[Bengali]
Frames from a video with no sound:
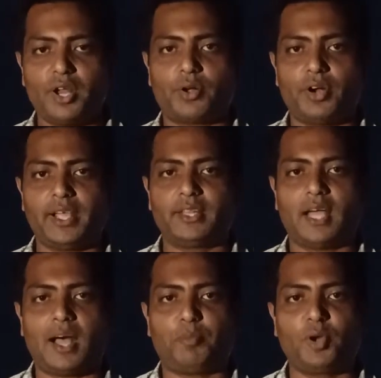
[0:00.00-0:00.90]
ক্ষণে
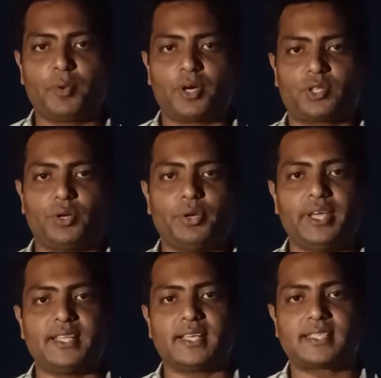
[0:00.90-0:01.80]
ক্ষণে তা
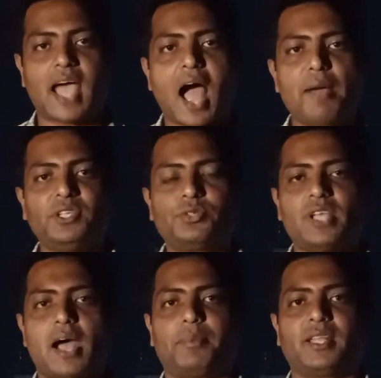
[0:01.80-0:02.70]
পরিবর্তন হয়ে যাচ্ছে আমি
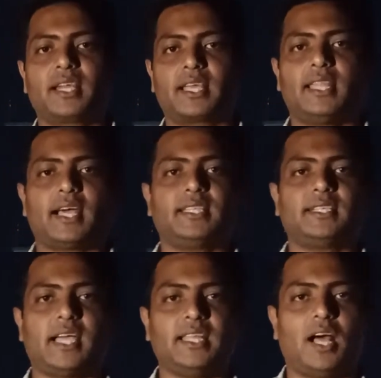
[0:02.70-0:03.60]
যদি আপনাদেরকে
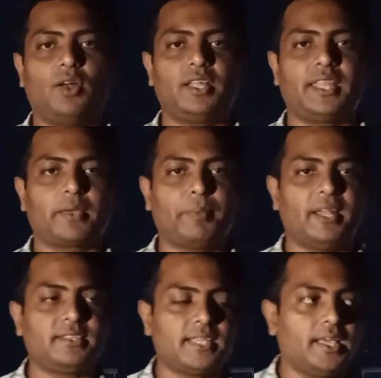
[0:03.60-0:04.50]
দেখাতে চাই তাহলে
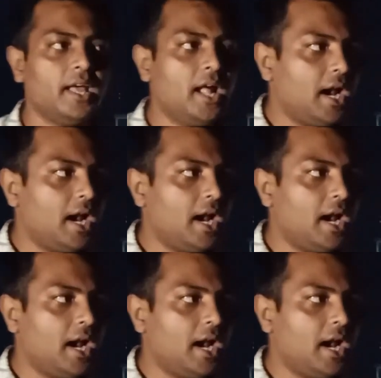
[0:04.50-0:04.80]
দেখবেন যে